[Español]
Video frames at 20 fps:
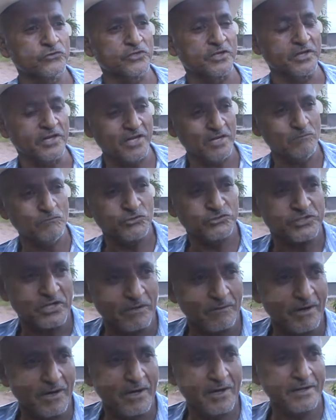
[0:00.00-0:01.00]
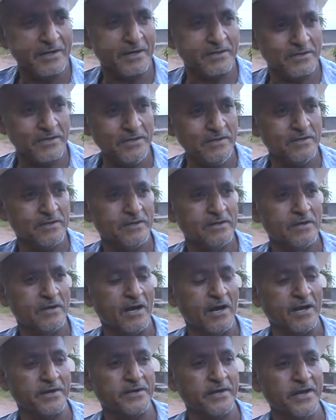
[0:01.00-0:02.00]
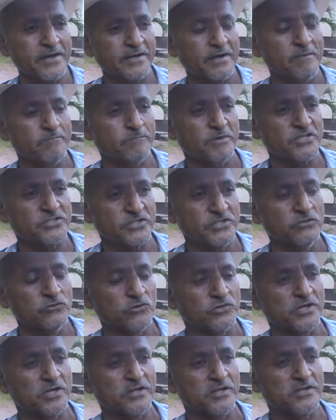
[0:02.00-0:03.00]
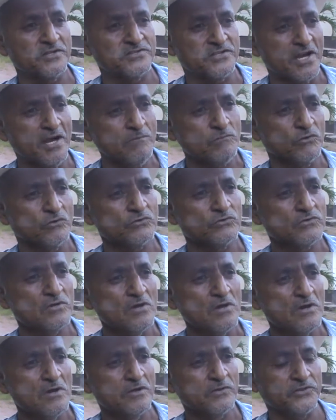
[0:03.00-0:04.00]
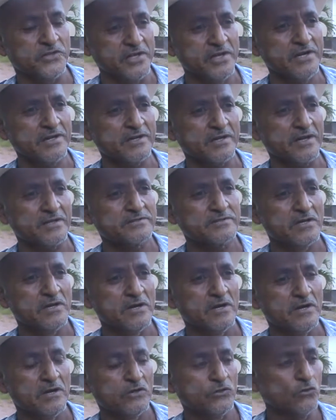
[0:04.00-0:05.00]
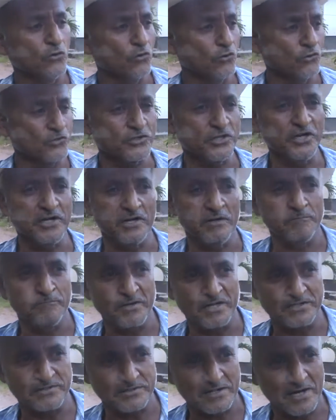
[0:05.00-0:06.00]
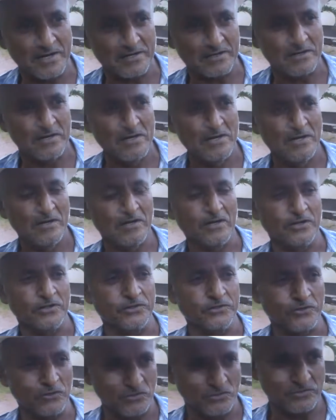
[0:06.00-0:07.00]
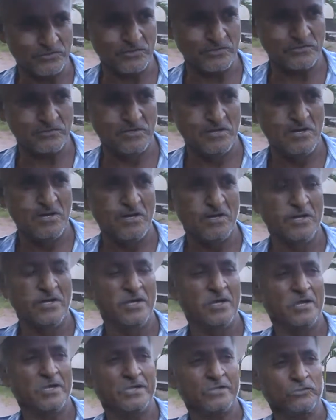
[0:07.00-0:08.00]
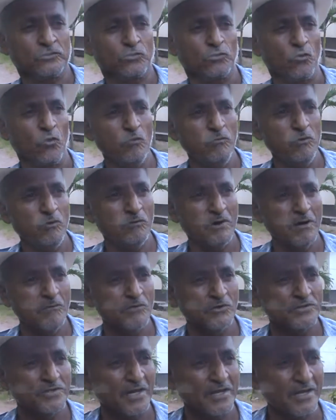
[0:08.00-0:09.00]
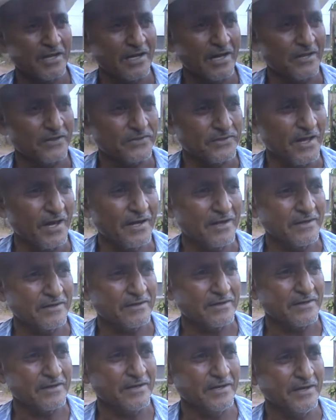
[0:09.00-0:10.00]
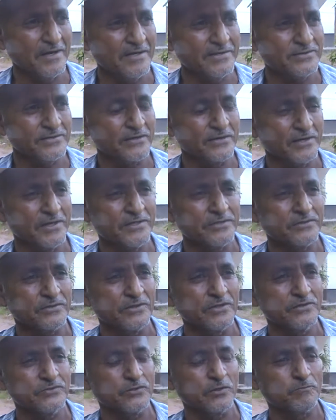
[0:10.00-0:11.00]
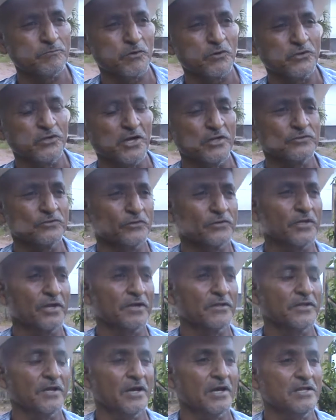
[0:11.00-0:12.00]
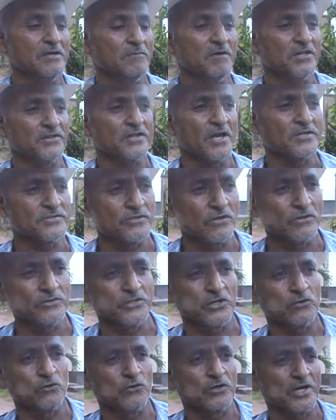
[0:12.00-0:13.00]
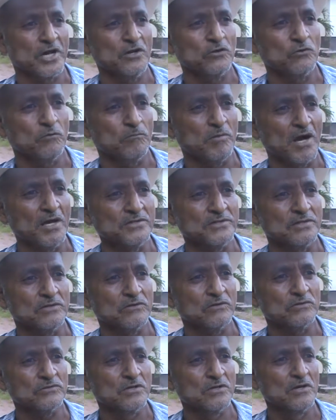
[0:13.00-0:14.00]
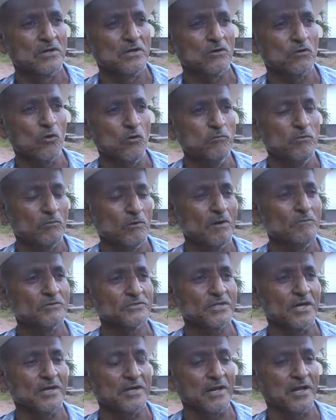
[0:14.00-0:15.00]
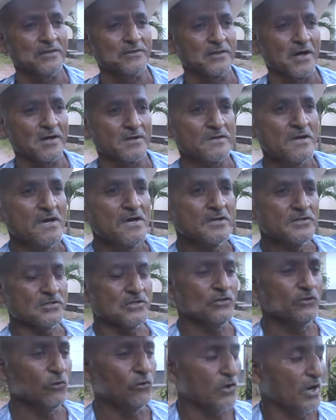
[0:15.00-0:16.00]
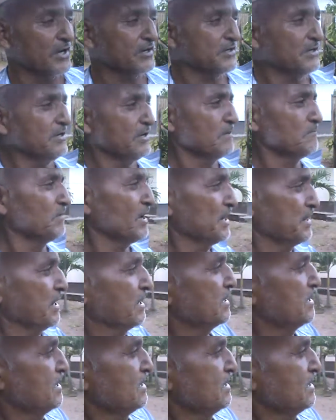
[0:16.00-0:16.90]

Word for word: queremos trabajar aquí? Aquí hay campesinos que deseamos tierras, no los quieren prestar. Entonces, ¿cómo vamos a adelantar estos proyectos de alimentación de los granos básicos? ¿Cómo vamos a adelantar si yo aquí, vaya,